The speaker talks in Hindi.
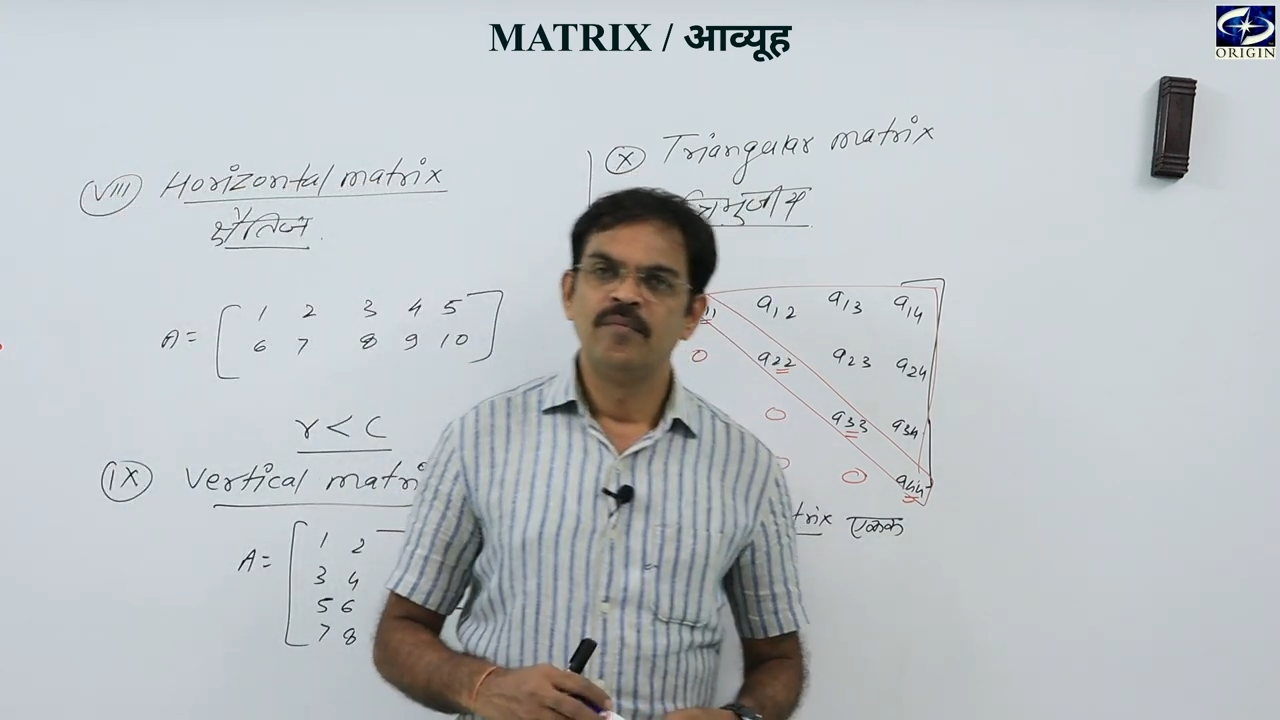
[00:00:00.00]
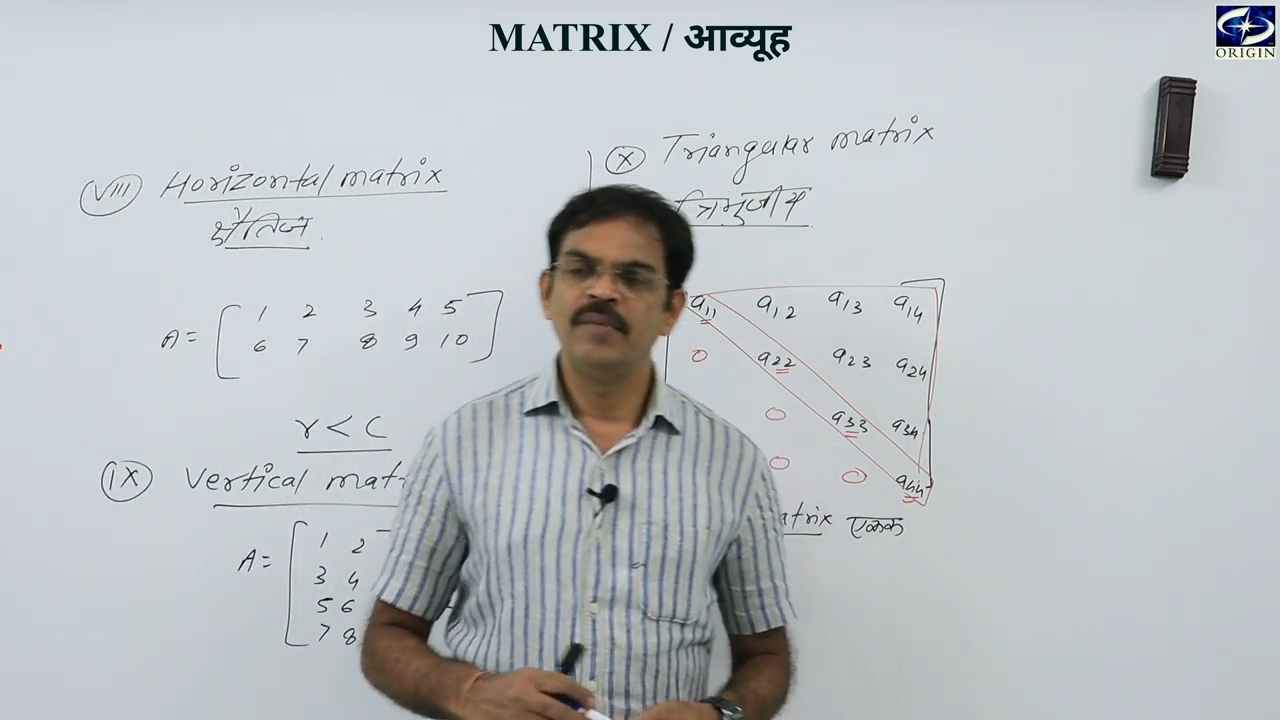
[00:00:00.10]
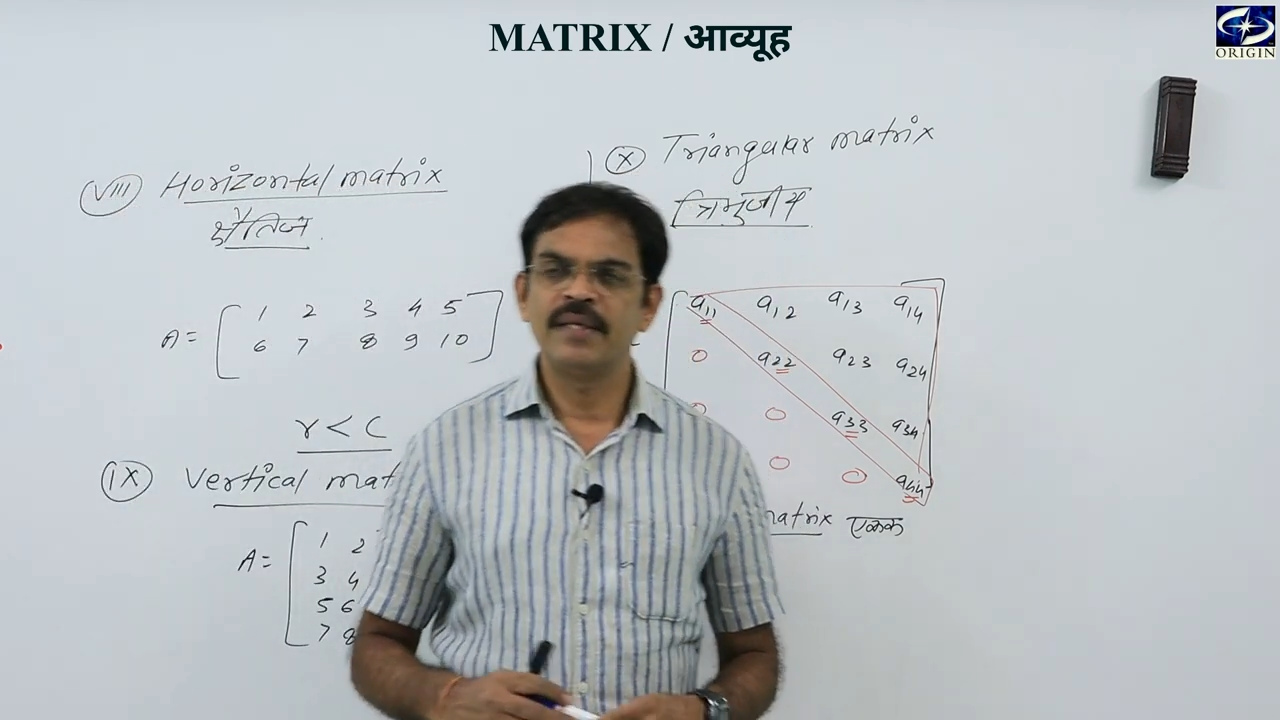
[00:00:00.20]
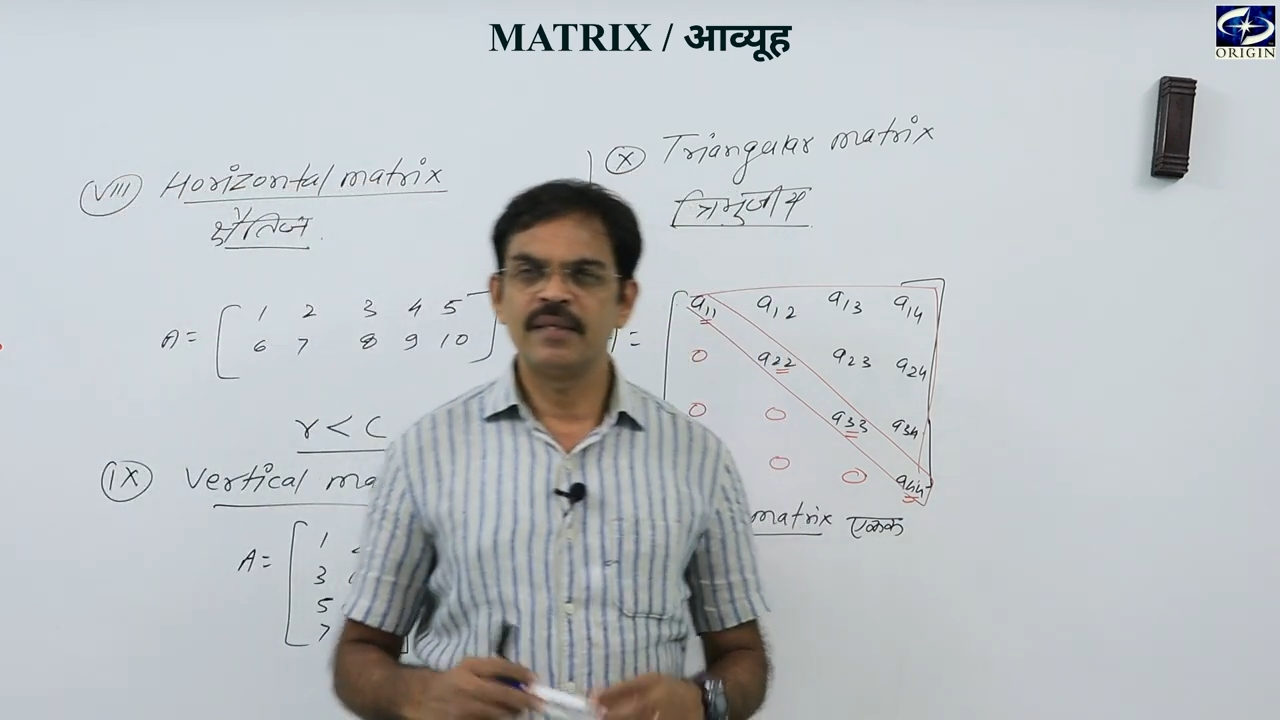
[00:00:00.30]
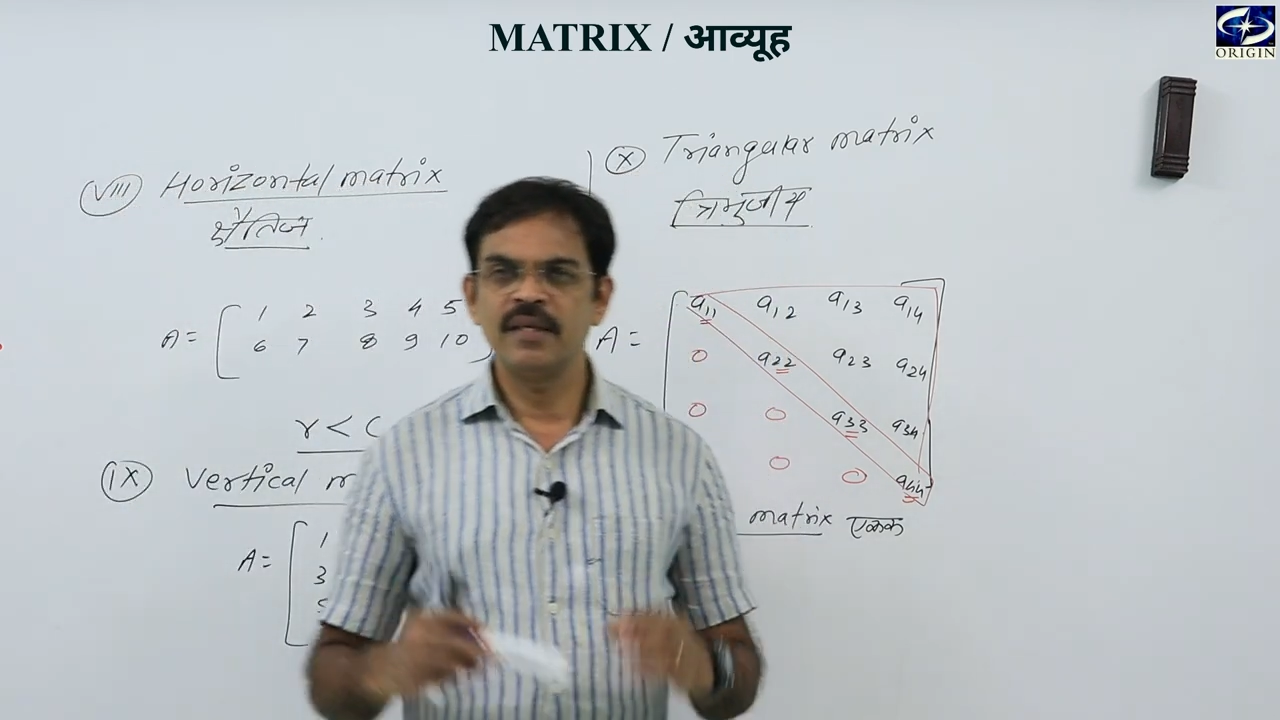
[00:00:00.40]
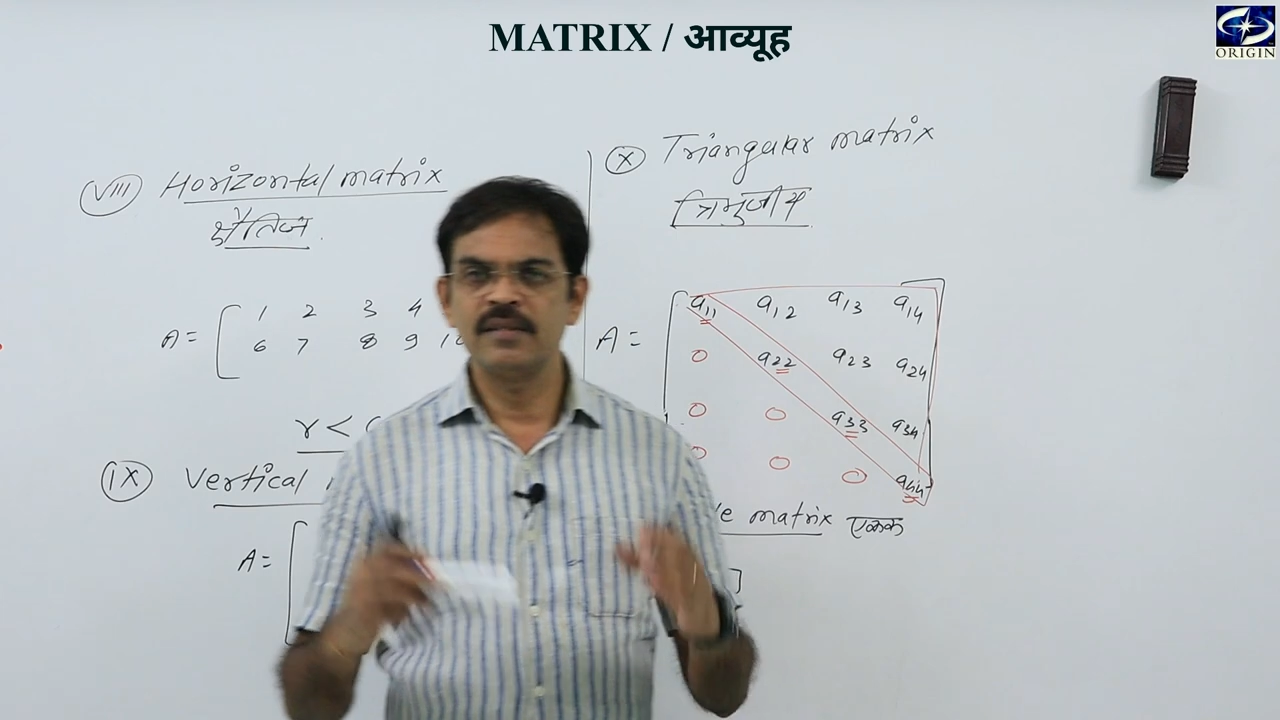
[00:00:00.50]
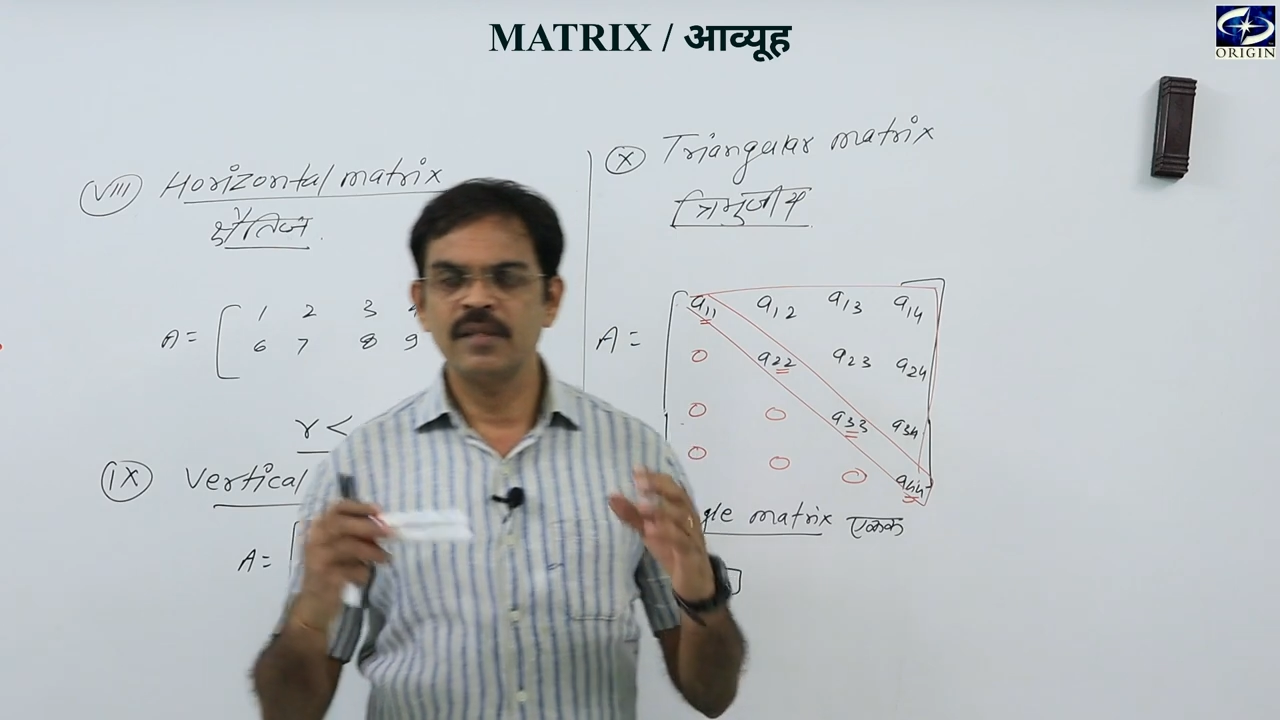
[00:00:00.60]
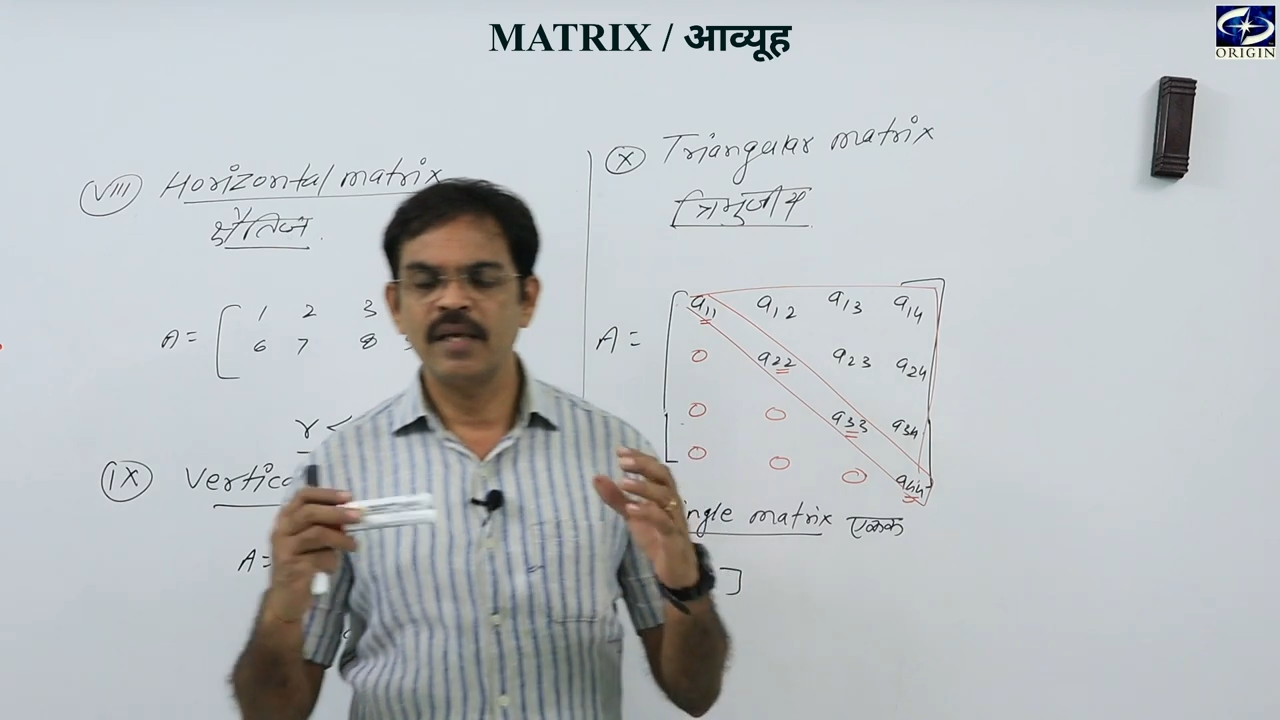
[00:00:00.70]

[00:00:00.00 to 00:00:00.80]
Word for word: मैट्रिक्स